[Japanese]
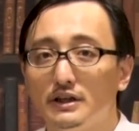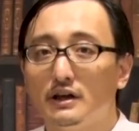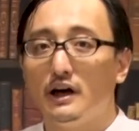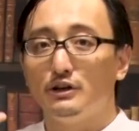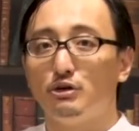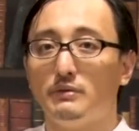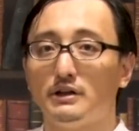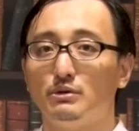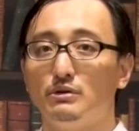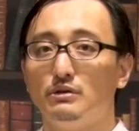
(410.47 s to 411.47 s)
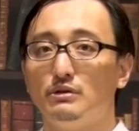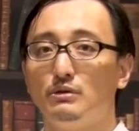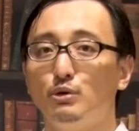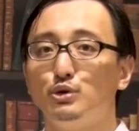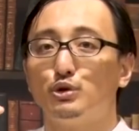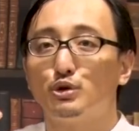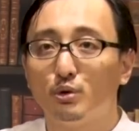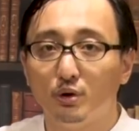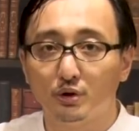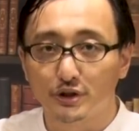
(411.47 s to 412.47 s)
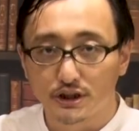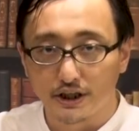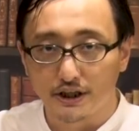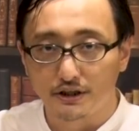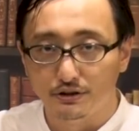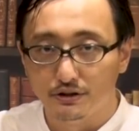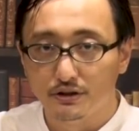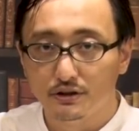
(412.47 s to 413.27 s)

2階の窓を覗こうとしている